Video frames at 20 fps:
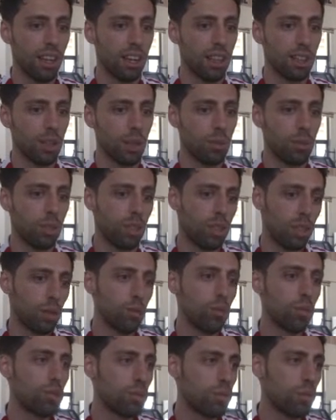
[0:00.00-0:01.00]
E, tabii ki de
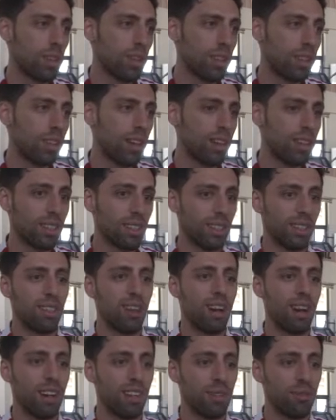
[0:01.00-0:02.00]
uçmanın hani
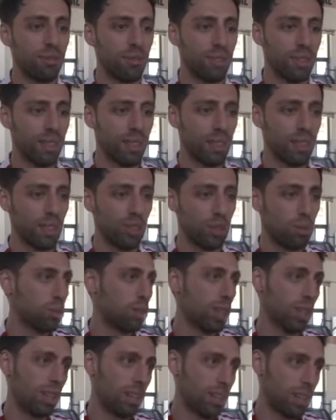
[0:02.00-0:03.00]
tarifi hiçbir
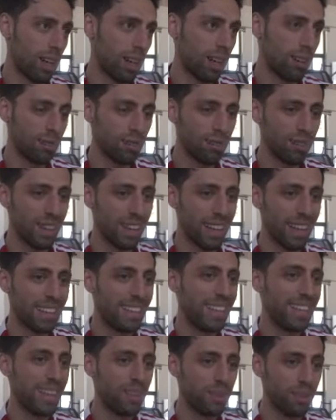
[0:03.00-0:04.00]
şekilde tarif
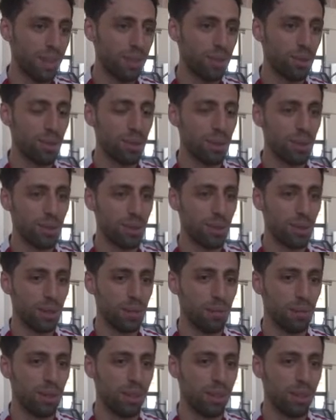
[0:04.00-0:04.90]
edilemez öyle söyleyeyim.